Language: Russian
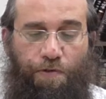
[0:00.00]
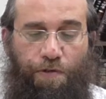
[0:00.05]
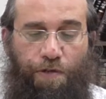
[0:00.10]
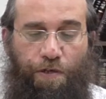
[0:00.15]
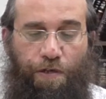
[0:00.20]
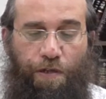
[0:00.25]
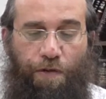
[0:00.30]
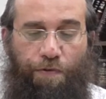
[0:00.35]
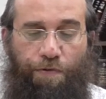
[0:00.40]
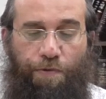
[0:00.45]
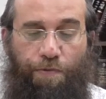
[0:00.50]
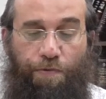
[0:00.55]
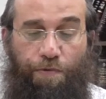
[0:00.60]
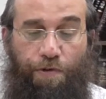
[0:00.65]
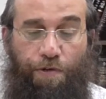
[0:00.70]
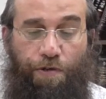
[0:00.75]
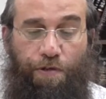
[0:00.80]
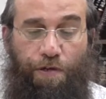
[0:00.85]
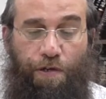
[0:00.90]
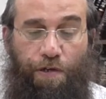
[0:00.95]
на главном
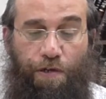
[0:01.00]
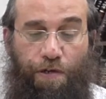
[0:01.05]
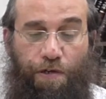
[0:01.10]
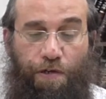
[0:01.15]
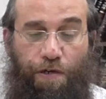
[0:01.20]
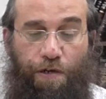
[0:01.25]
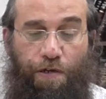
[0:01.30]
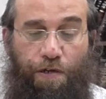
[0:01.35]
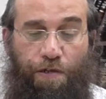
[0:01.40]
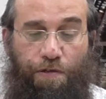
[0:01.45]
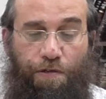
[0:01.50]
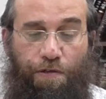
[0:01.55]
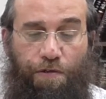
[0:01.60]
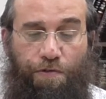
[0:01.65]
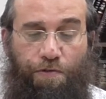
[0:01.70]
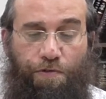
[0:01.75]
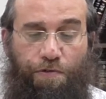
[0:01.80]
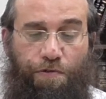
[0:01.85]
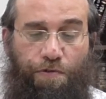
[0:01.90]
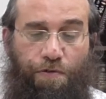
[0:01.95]
Коине, или
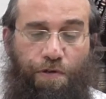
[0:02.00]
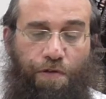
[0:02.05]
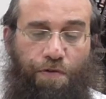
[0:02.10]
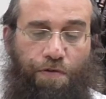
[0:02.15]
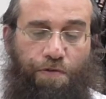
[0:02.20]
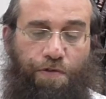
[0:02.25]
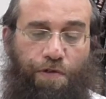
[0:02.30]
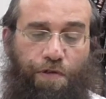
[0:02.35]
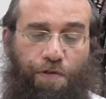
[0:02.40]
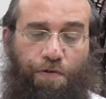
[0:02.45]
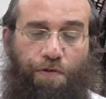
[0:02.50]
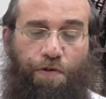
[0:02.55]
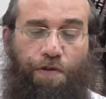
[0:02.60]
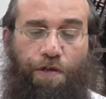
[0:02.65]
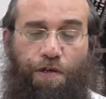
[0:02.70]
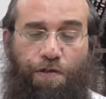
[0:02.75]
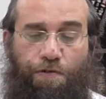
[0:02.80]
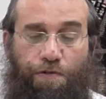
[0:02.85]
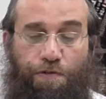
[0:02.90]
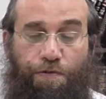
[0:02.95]
грушу халуцу или
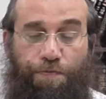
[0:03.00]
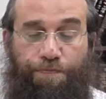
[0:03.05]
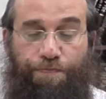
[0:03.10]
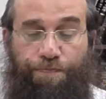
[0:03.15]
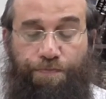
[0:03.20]
Коин идет,